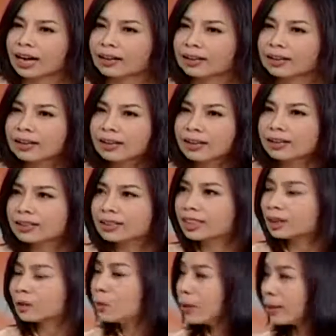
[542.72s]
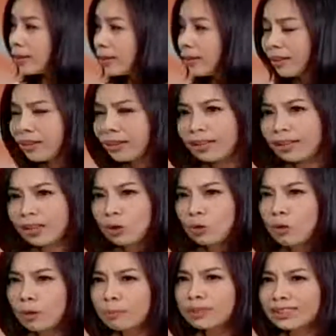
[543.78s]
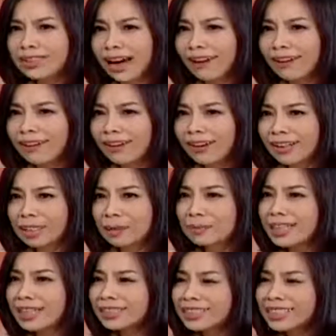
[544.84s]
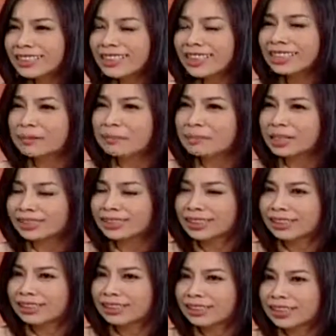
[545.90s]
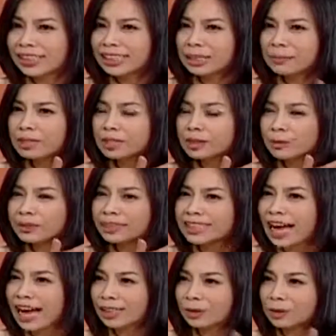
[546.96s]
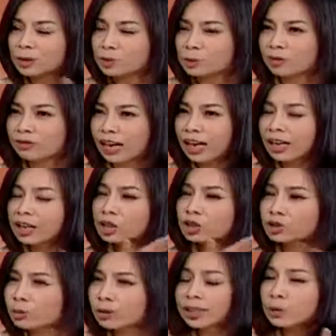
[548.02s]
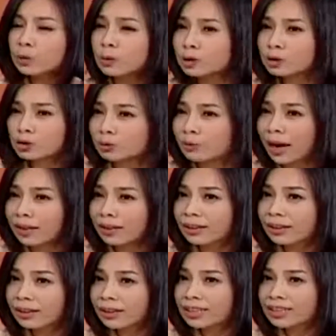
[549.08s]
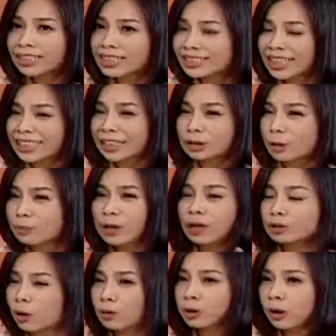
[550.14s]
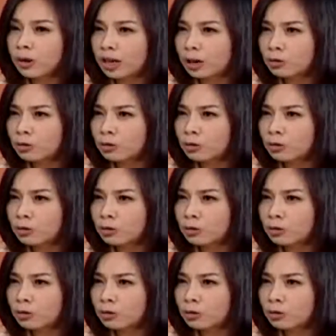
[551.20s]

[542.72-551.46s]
长。请问国民党，你们在这些人面前，你们这种下流的说法说得过去吗？这些人有必要同流